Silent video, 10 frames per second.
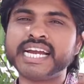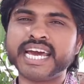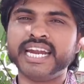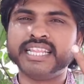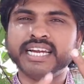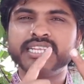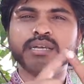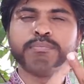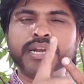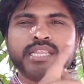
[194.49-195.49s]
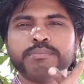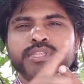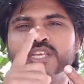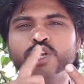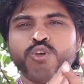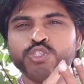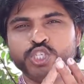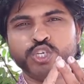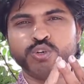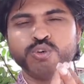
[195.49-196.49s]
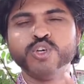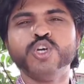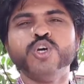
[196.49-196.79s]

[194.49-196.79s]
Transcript: காரணத்துக்காக தான் பணத்தை பற்றி நீங்கள் யோசிக்கணும்